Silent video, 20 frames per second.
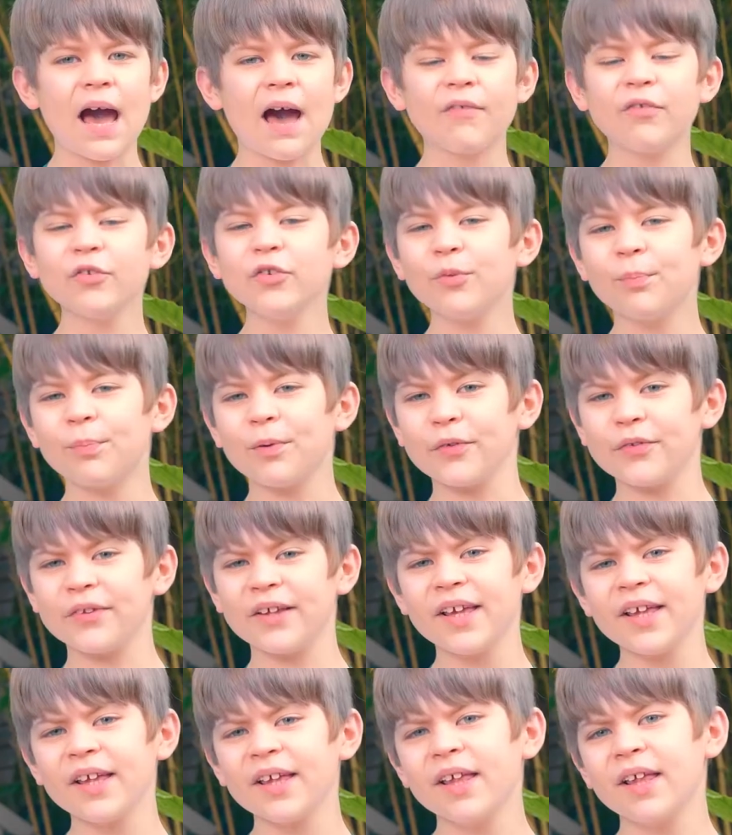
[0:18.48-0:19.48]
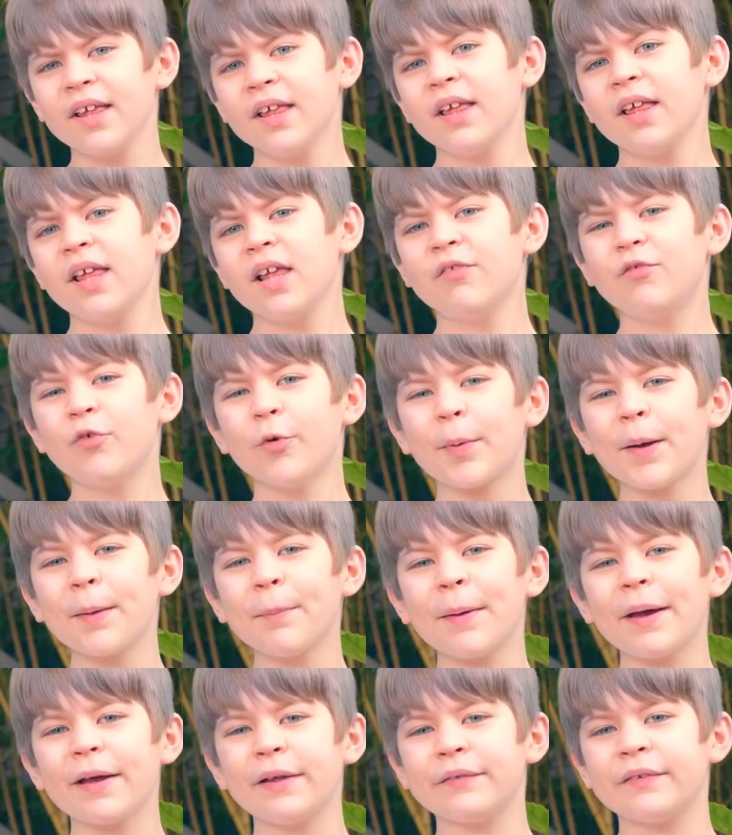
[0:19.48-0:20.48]
Avant de planter, il faut
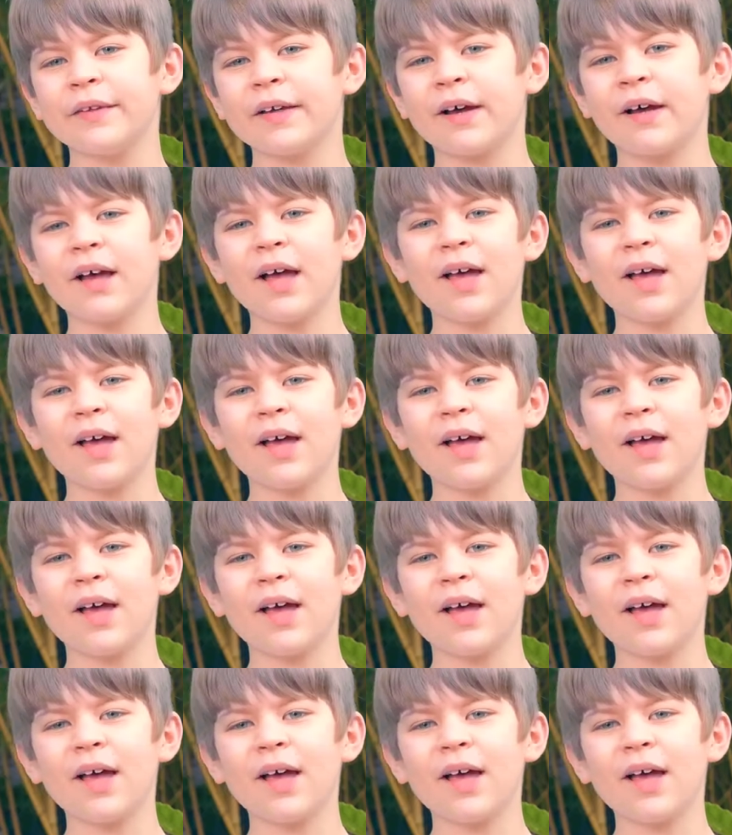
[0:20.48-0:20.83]
préparer le terrain